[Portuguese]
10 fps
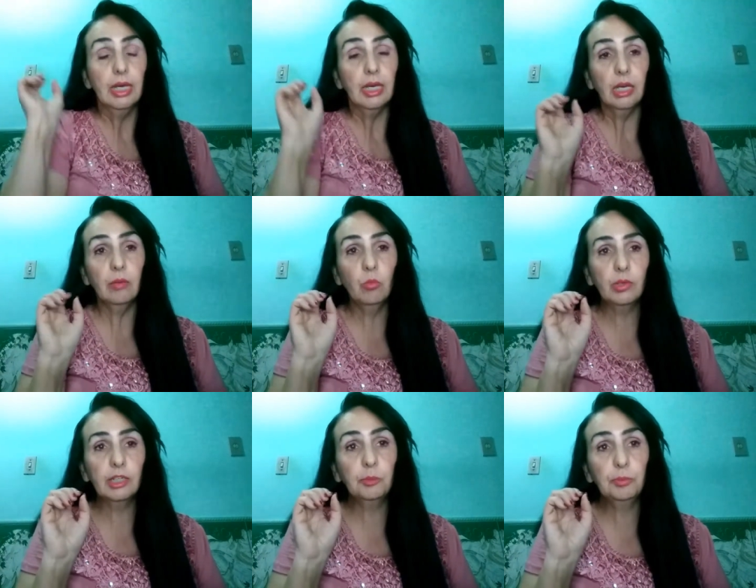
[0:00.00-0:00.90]
que
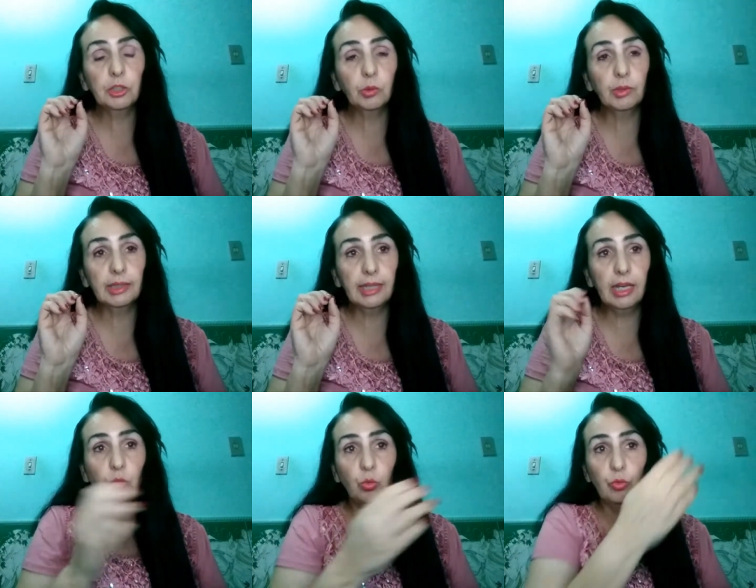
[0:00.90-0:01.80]
muitas pessoas
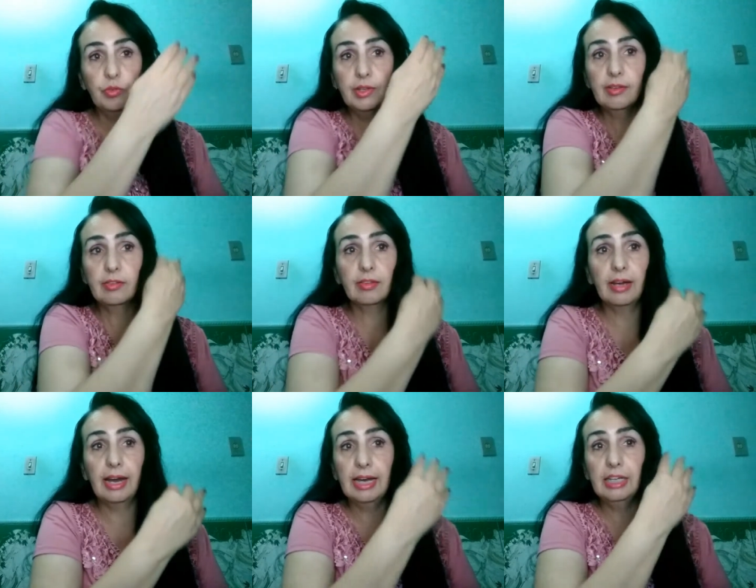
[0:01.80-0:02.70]
têm dúvidas
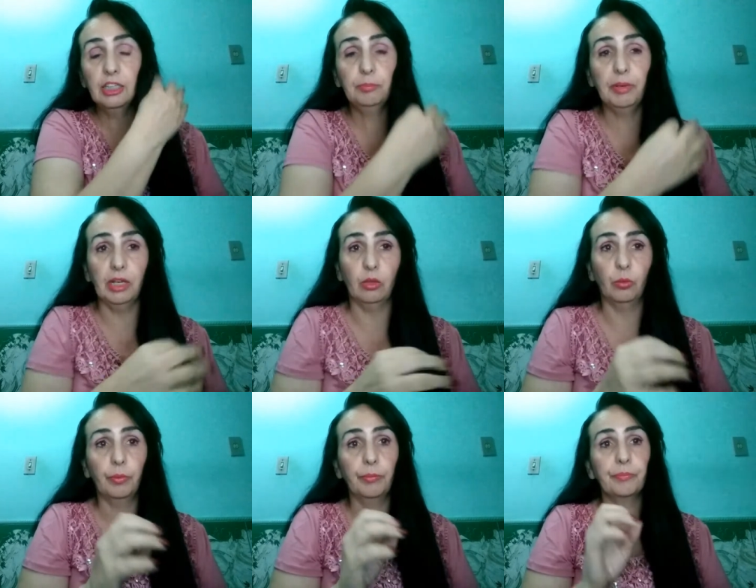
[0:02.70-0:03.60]
a
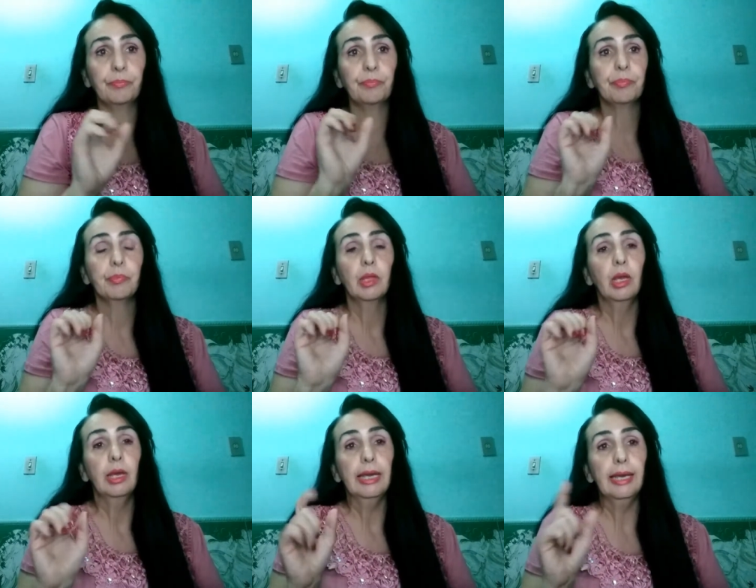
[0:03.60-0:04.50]
respeito.
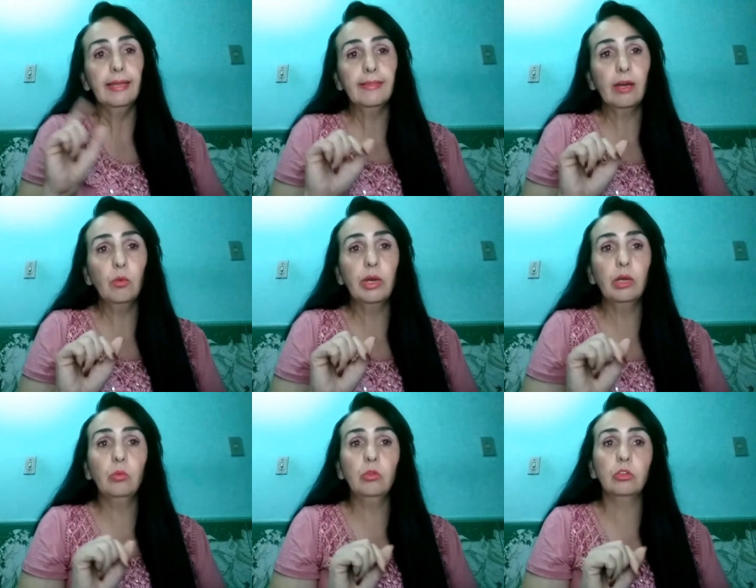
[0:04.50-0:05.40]
Então,
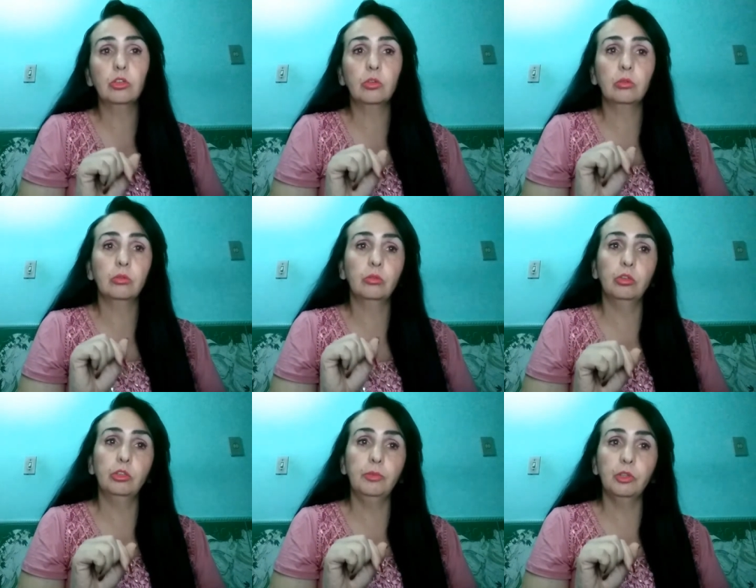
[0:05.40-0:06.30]
em um dos,
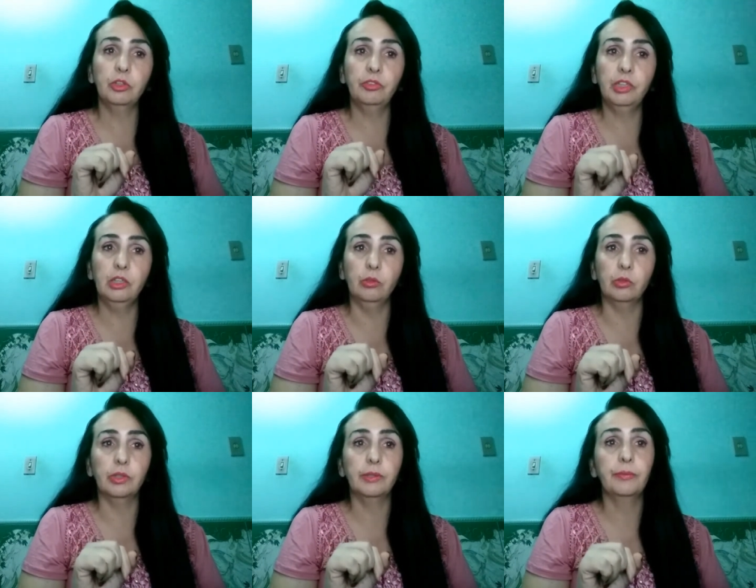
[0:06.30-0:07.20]
dos meus
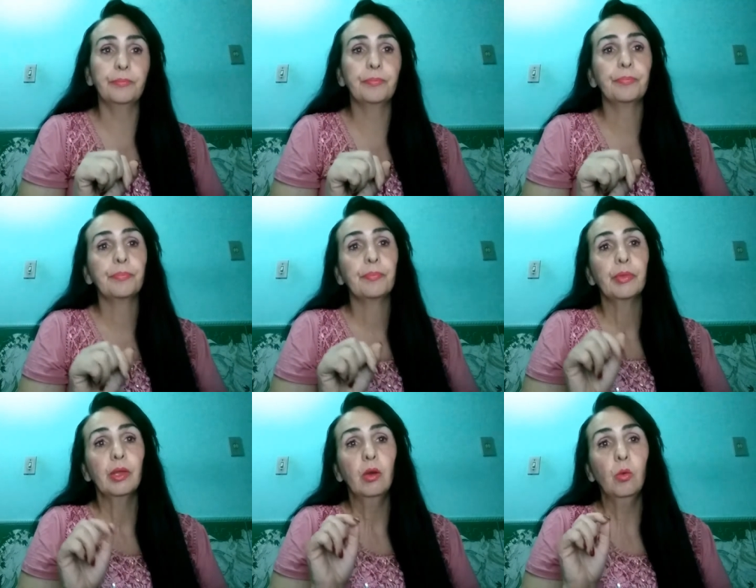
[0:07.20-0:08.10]
vídeos,
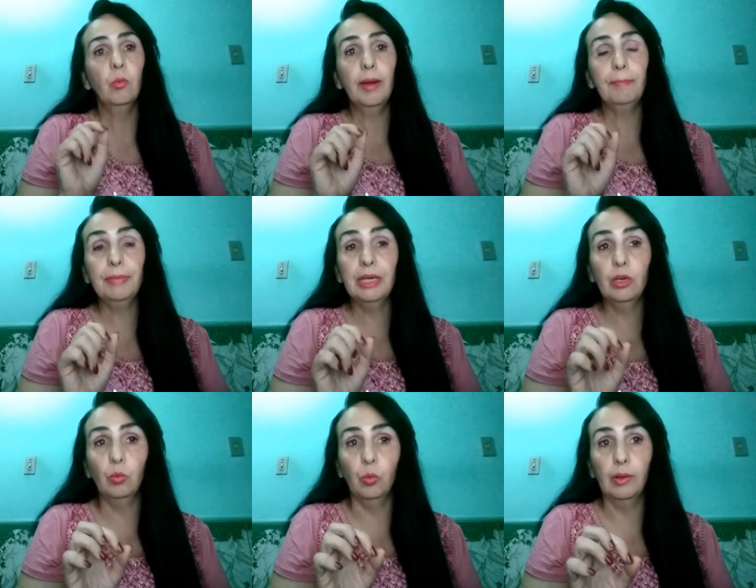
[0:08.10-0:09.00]
um
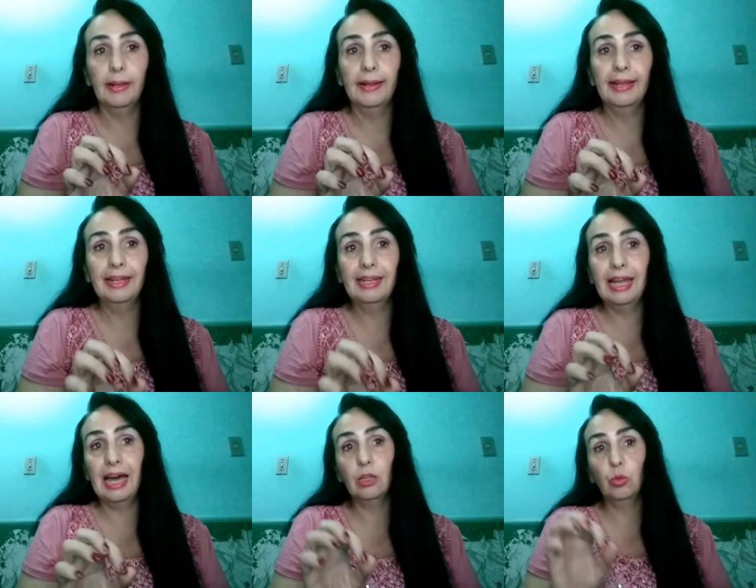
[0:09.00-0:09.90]
amigo
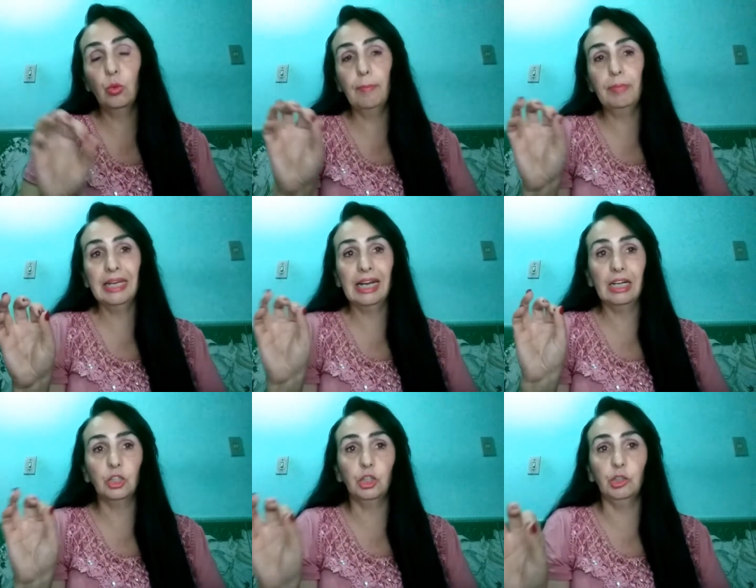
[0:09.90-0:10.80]
lá do
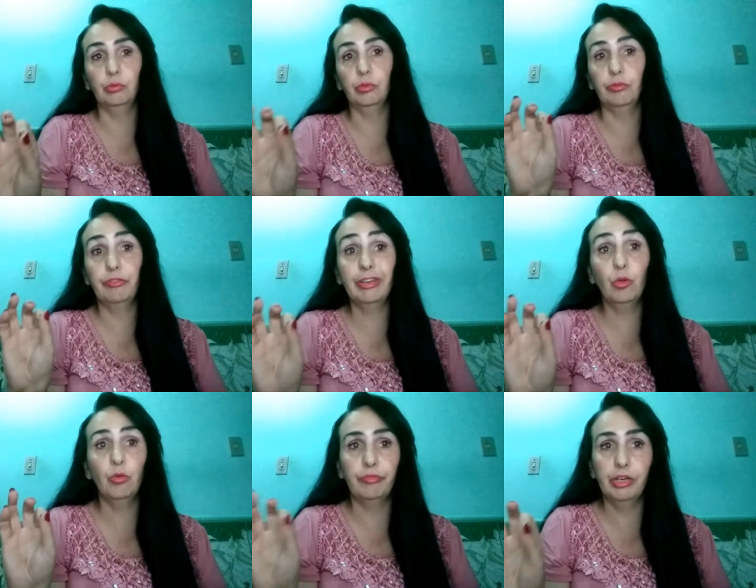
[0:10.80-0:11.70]
aplicativo
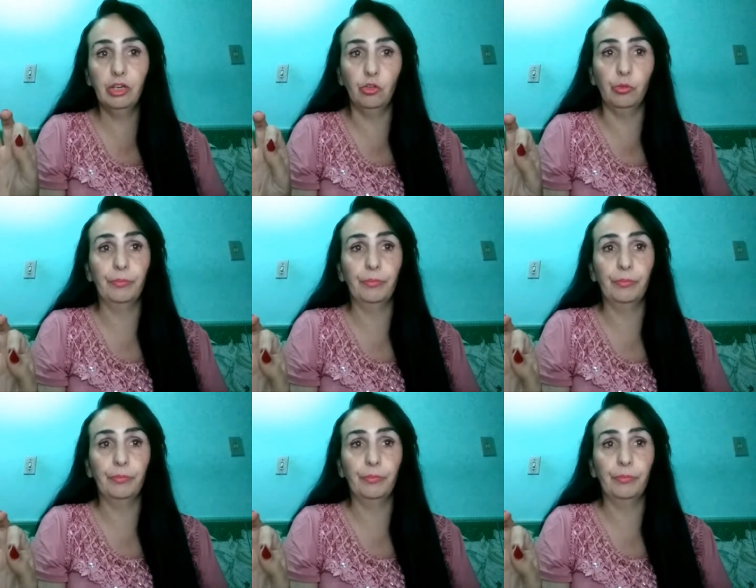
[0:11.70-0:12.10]
Vigo Vídeo,